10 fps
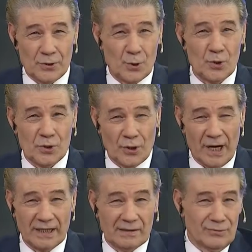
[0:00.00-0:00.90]
suyo
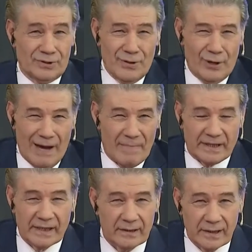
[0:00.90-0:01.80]
usted nunca
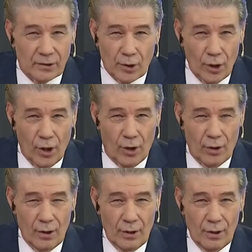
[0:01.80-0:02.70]
me criticó.